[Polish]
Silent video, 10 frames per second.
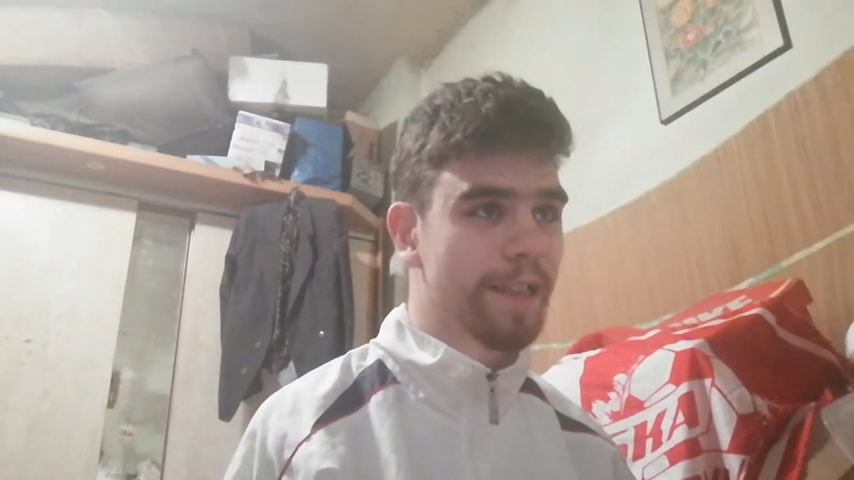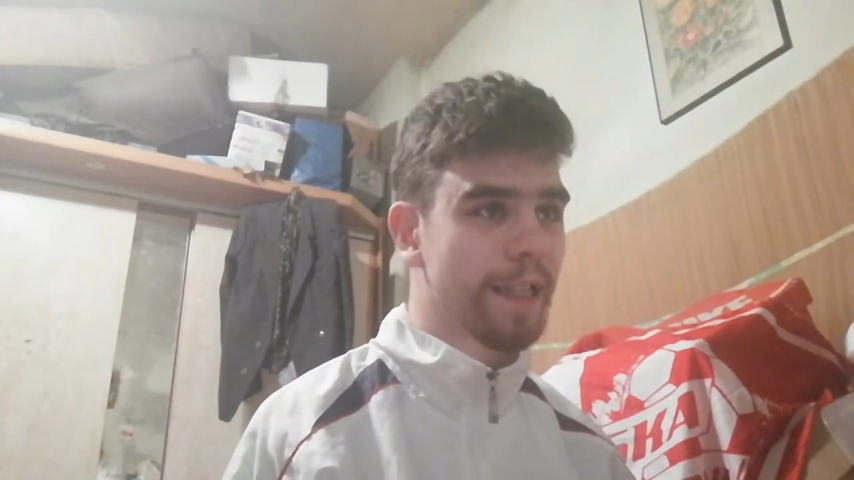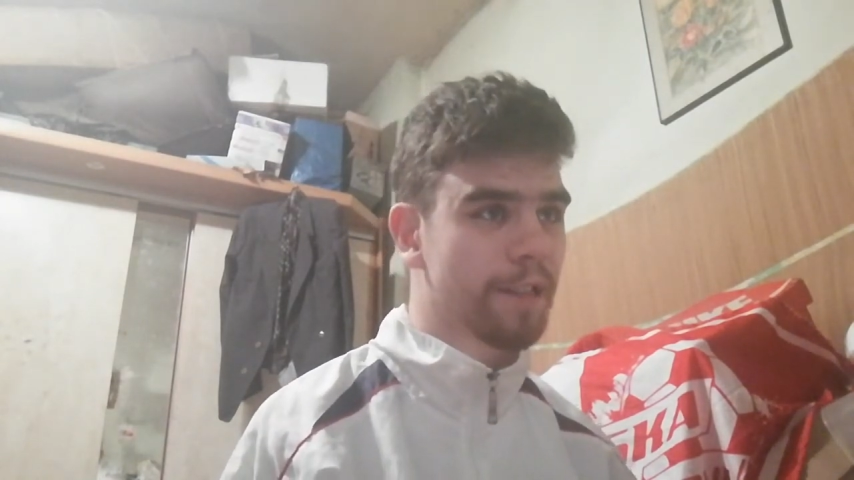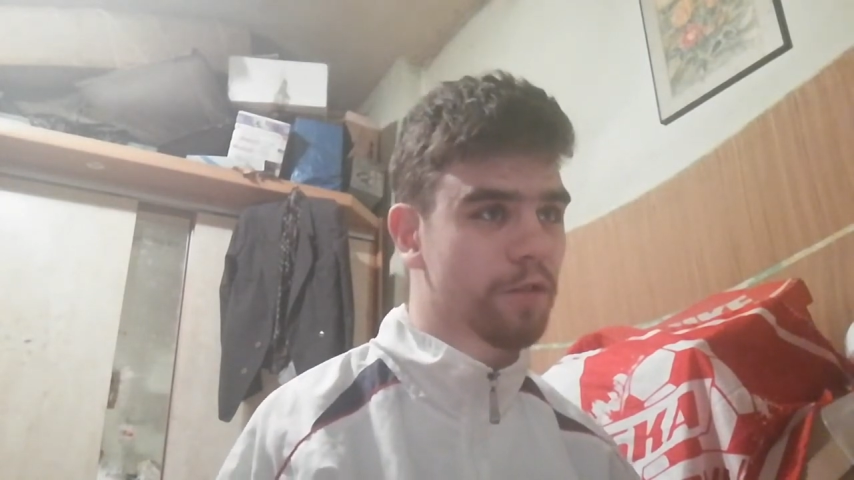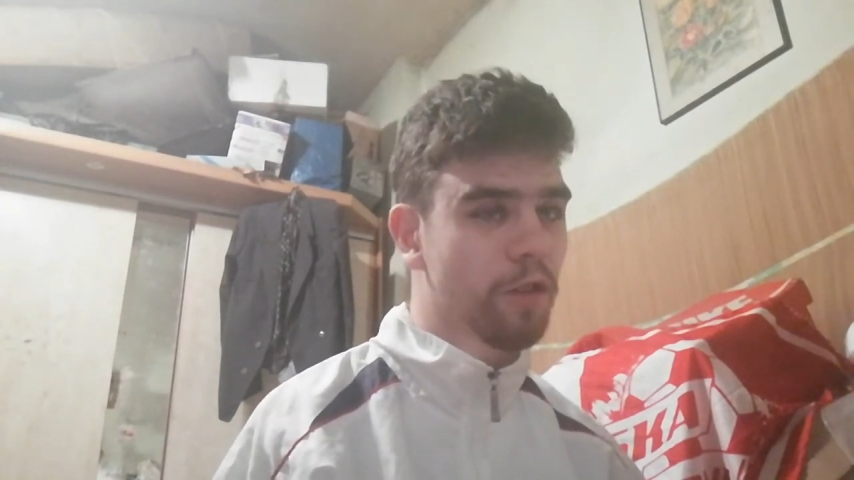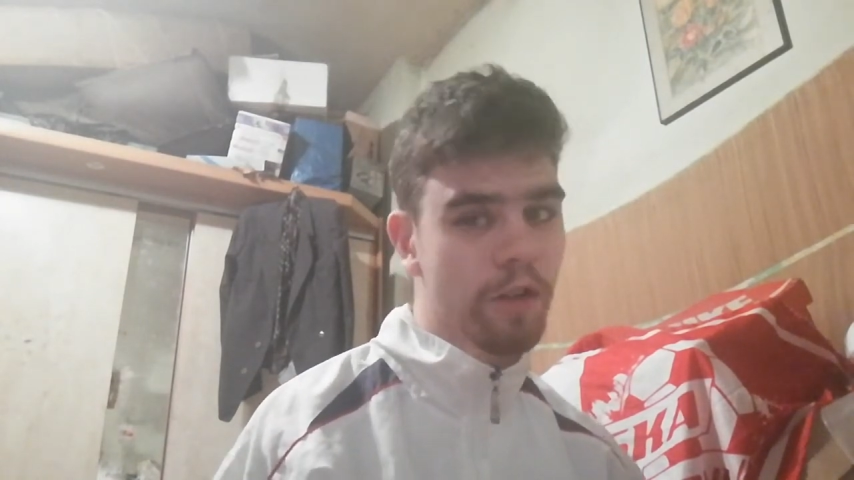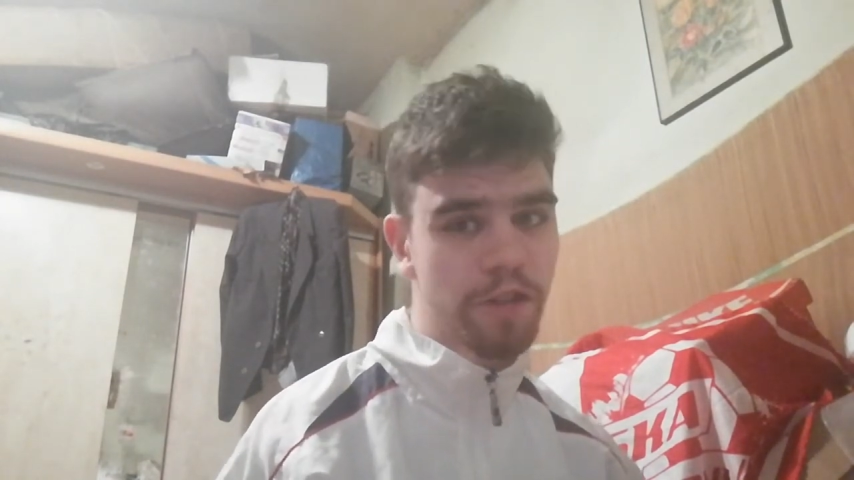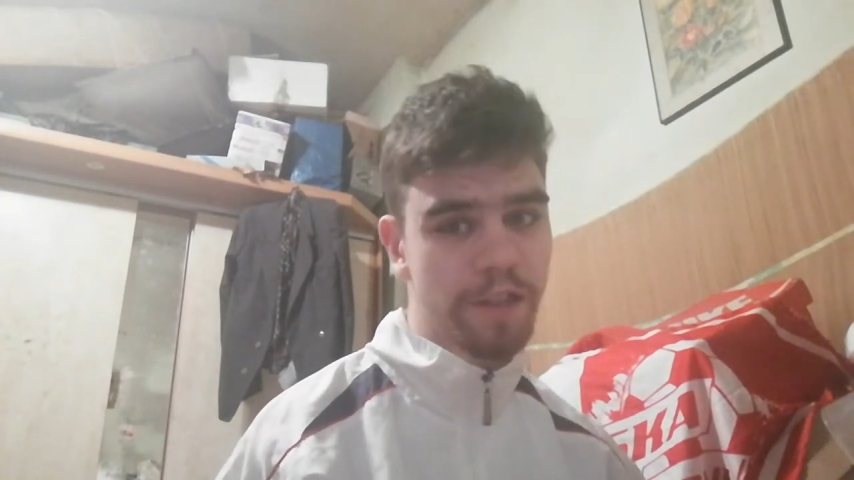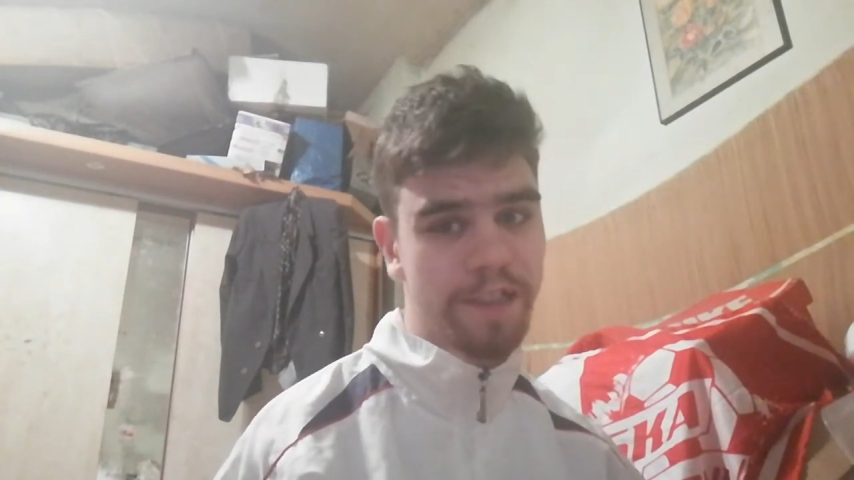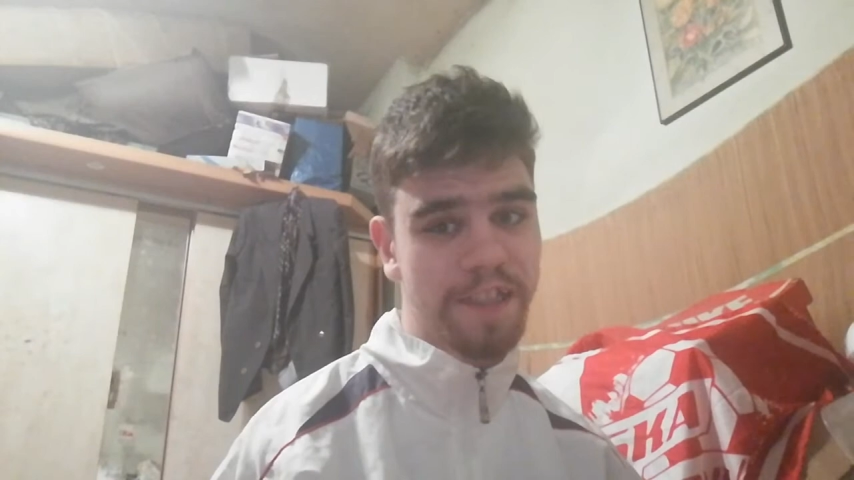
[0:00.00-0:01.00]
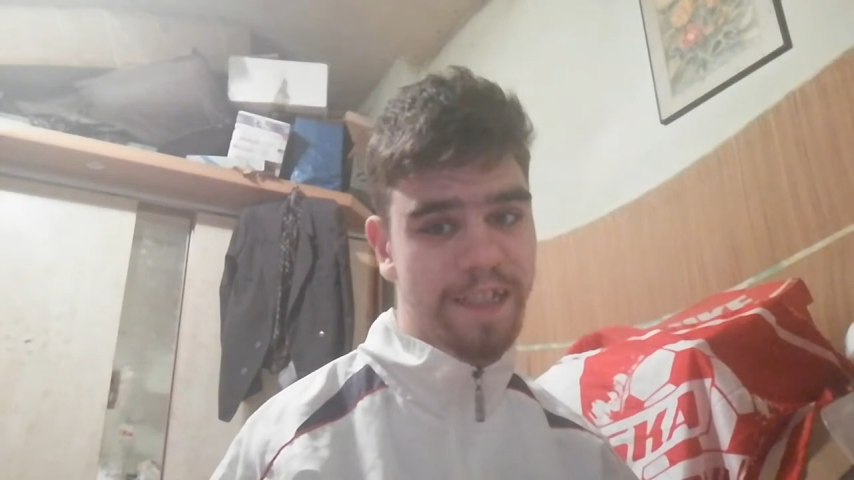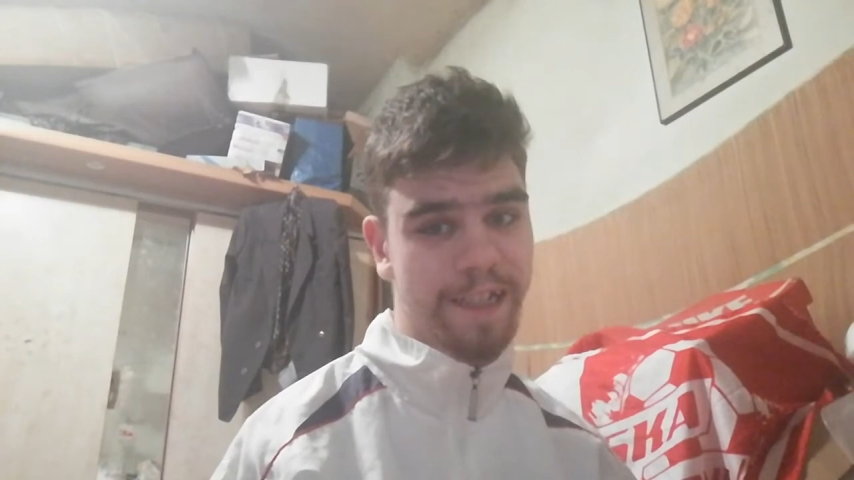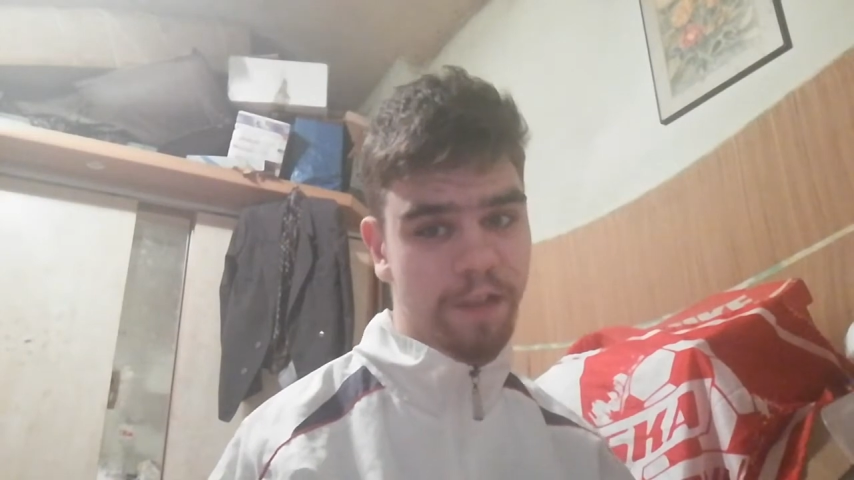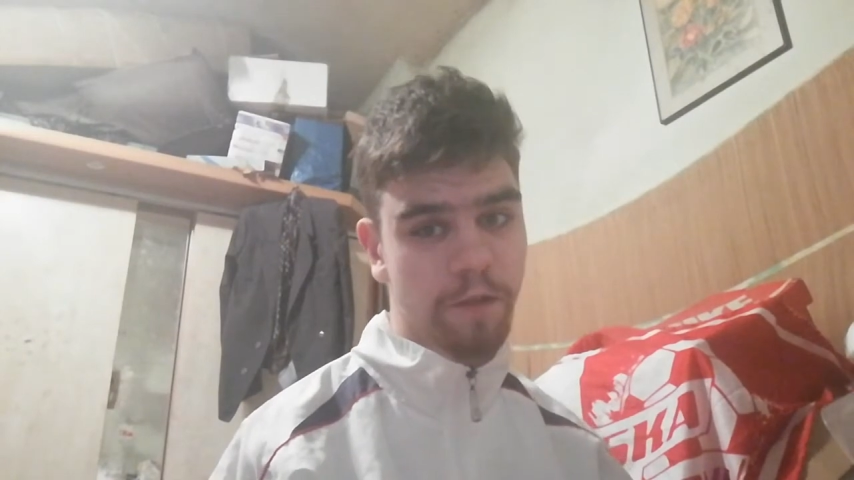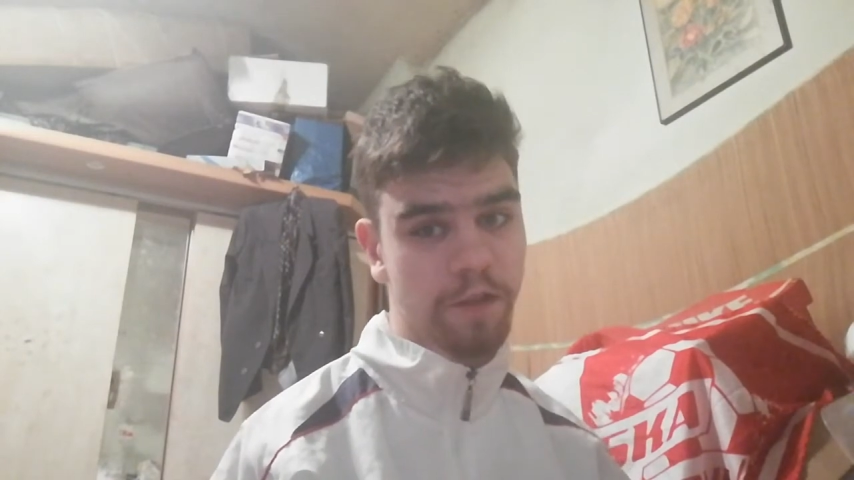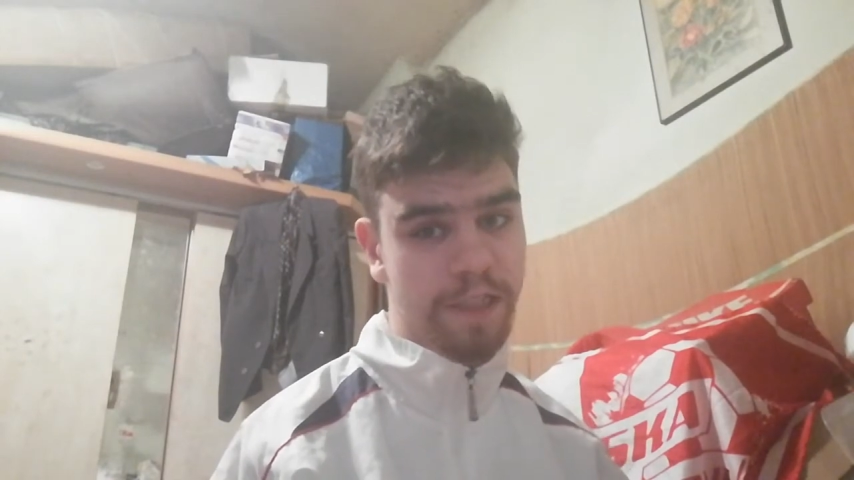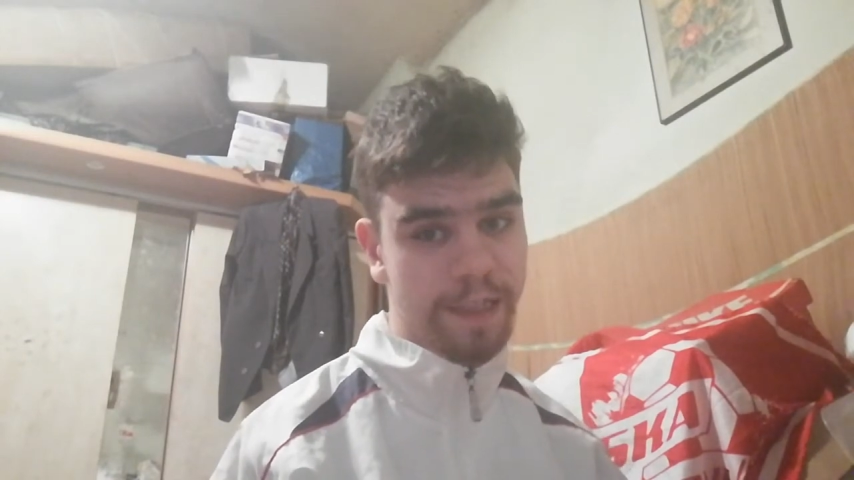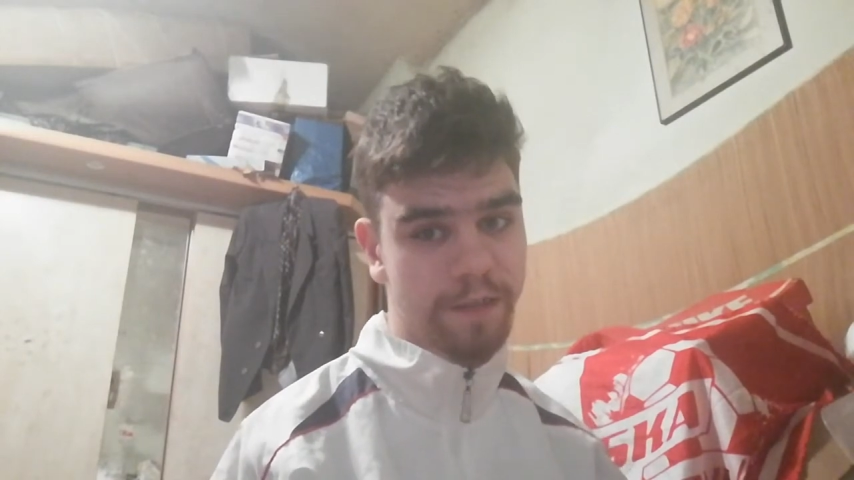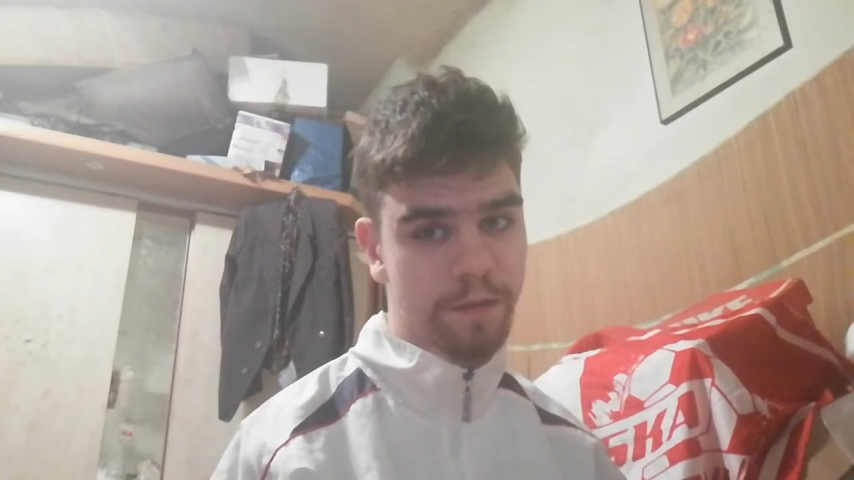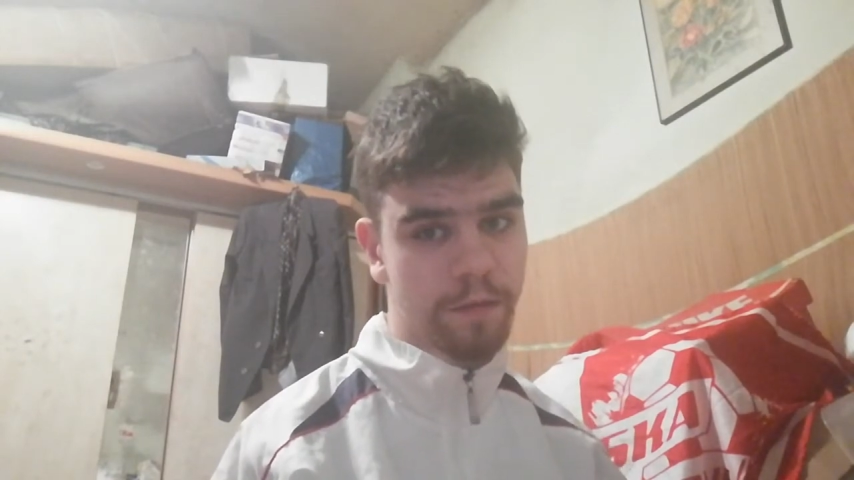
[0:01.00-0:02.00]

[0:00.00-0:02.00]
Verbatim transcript: jak ktoś naciska na kogoś, tak?